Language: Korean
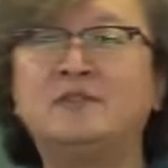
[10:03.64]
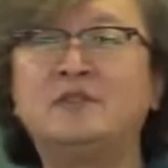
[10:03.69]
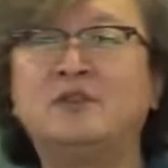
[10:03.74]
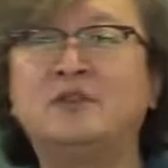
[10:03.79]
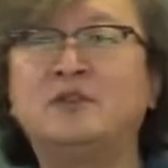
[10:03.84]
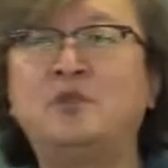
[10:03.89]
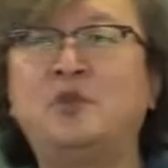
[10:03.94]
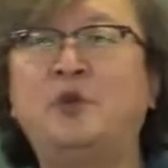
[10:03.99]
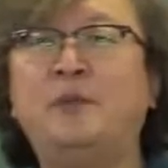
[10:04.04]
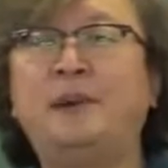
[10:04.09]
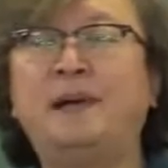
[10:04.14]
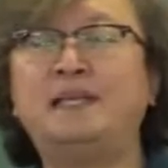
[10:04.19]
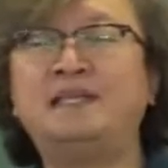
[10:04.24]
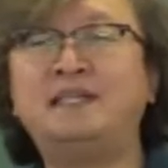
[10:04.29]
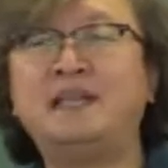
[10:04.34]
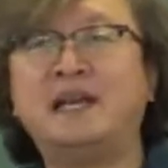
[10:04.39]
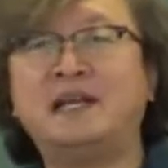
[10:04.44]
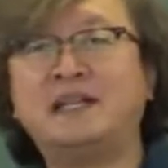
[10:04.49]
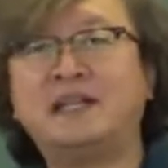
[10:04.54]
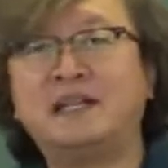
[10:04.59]

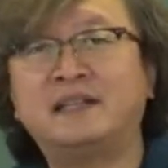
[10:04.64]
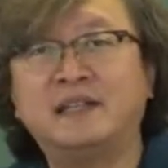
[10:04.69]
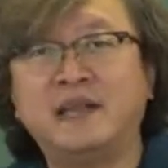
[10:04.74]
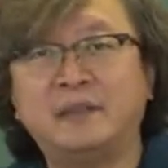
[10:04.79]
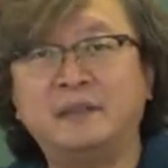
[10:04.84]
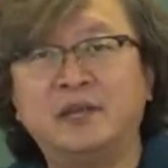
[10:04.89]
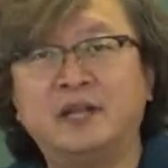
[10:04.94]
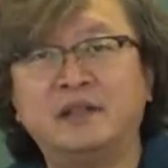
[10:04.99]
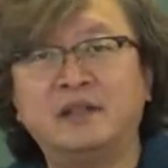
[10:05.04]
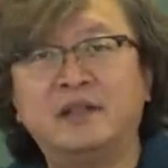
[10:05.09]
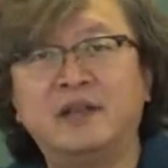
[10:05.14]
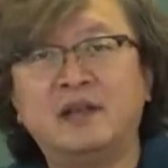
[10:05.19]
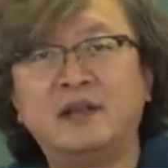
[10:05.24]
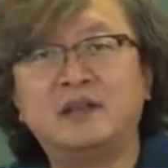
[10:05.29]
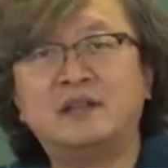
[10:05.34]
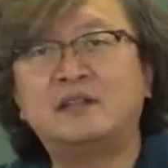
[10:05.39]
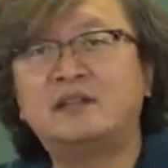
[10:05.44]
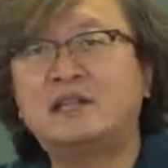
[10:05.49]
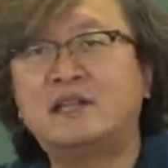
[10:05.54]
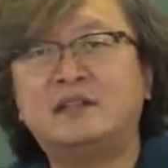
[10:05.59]
선고받지 않았다면
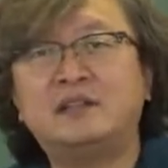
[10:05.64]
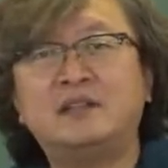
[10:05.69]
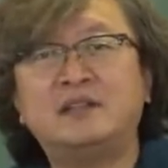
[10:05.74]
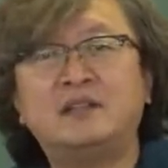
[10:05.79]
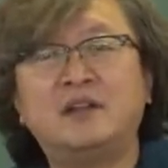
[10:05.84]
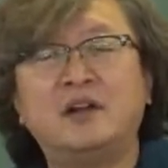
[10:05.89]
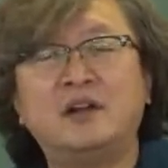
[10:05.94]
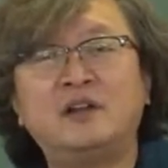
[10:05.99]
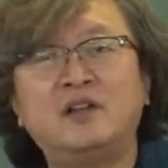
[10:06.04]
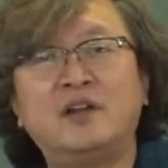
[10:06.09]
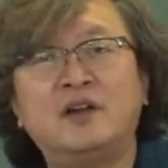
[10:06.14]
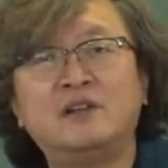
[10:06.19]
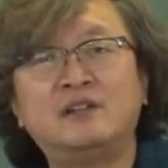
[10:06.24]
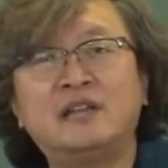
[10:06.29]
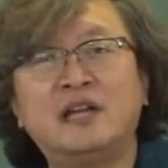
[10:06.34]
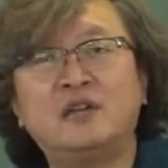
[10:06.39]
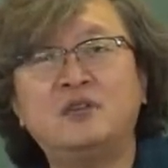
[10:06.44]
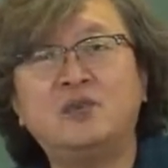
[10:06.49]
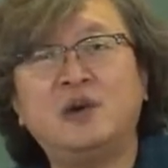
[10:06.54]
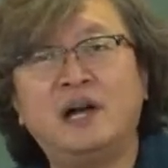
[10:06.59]
그 자는
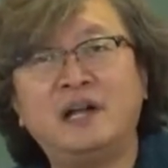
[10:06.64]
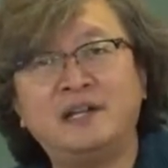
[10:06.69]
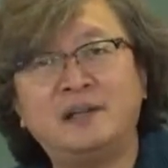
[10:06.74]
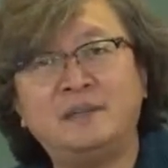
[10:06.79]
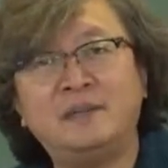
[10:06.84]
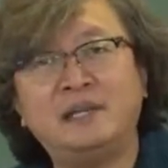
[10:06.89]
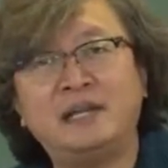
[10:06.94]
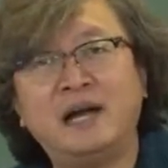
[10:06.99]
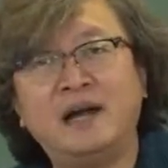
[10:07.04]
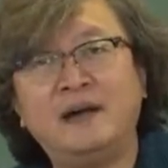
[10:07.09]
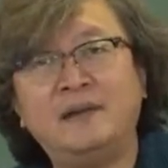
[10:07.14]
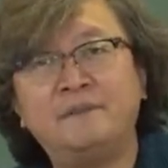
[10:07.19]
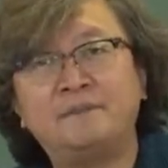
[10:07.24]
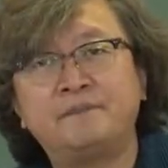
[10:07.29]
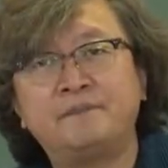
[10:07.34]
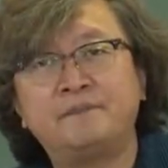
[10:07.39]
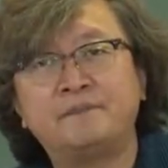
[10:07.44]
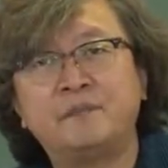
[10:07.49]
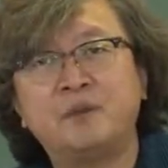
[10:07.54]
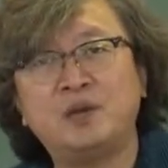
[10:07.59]
결격사유 아닙니다.
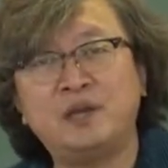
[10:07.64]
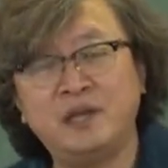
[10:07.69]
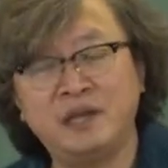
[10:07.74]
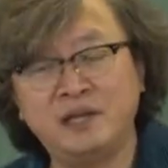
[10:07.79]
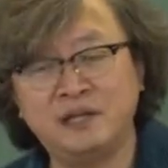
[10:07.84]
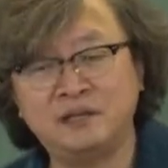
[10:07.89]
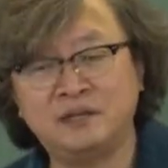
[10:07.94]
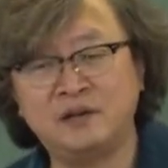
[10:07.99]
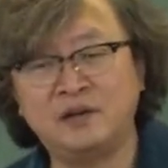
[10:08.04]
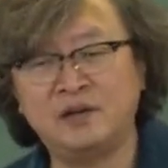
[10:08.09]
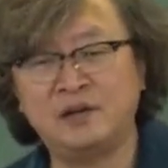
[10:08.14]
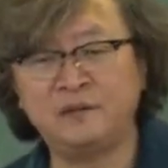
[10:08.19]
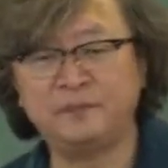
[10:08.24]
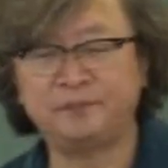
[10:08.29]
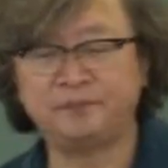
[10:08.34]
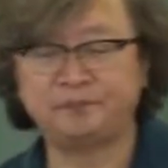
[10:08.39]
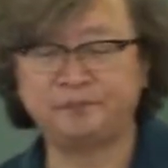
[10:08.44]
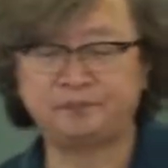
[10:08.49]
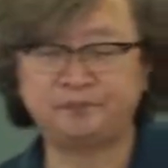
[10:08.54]
뭐 예를 들어